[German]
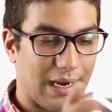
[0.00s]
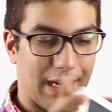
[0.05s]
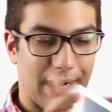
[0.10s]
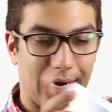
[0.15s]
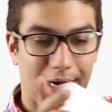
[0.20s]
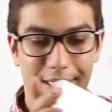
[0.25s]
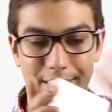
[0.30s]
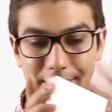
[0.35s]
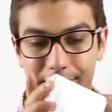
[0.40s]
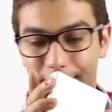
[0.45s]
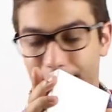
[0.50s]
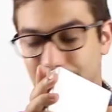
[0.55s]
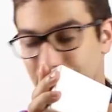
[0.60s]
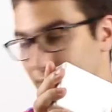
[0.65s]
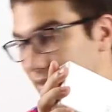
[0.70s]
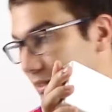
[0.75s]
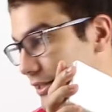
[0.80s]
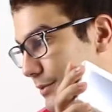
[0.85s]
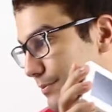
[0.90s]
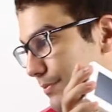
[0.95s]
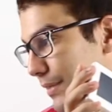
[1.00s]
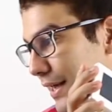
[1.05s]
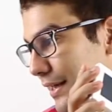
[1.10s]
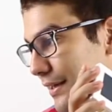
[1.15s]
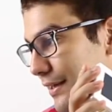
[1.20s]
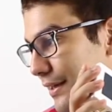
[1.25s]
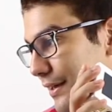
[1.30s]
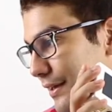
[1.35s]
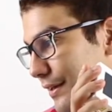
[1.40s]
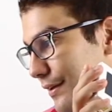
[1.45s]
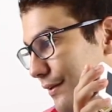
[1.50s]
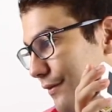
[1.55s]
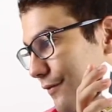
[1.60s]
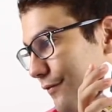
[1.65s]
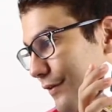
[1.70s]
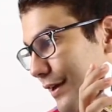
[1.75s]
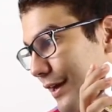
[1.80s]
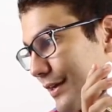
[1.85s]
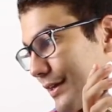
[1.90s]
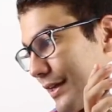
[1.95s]
ein Display.
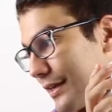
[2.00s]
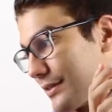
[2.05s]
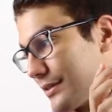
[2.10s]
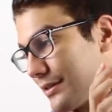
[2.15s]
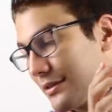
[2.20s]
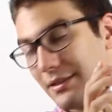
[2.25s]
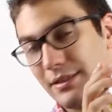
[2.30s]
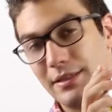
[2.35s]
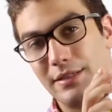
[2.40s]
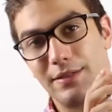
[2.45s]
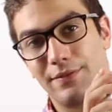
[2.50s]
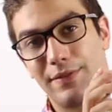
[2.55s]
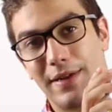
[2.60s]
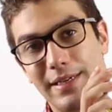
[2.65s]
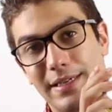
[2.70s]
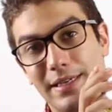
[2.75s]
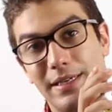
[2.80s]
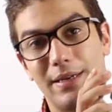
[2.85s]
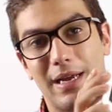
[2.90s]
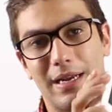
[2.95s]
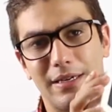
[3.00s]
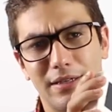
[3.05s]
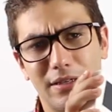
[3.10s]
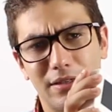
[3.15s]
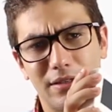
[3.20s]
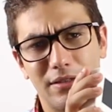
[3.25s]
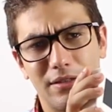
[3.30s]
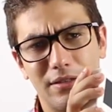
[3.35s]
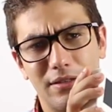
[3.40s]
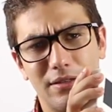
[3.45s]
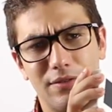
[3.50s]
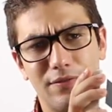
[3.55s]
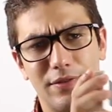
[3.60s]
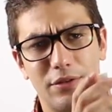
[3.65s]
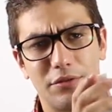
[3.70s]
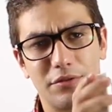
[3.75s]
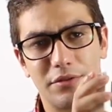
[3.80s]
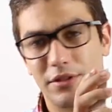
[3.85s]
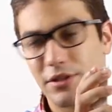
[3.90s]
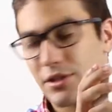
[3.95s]
Wer, das, äh, wer die anderen äh,
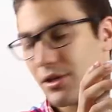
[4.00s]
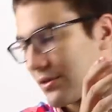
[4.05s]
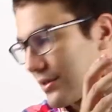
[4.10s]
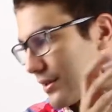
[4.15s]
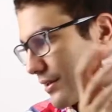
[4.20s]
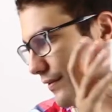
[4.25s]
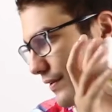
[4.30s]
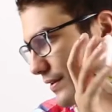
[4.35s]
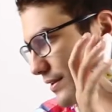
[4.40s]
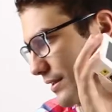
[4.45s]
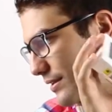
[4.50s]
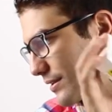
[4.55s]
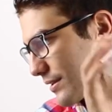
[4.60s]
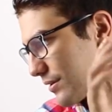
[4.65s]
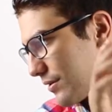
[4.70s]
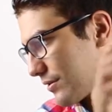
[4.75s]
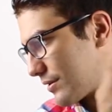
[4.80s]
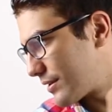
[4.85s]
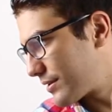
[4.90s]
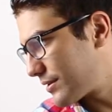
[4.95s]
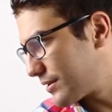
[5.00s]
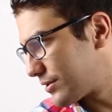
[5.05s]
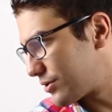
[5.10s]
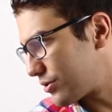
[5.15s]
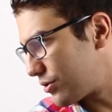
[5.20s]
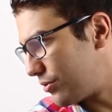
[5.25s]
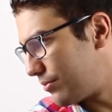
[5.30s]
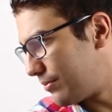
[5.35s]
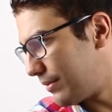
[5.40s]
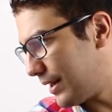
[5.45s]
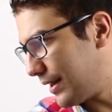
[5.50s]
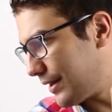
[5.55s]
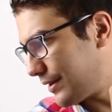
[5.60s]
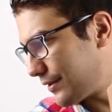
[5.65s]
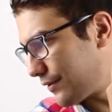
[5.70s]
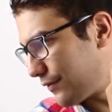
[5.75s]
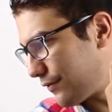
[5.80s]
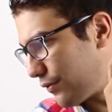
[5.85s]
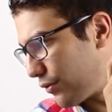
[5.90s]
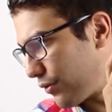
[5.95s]
Videos geschaut hat, der weiß ganz genau, dass es sich um
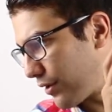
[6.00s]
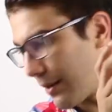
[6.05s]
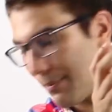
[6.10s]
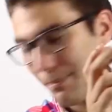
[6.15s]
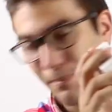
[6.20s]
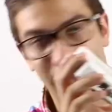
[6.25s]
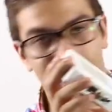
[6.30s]
ein Flora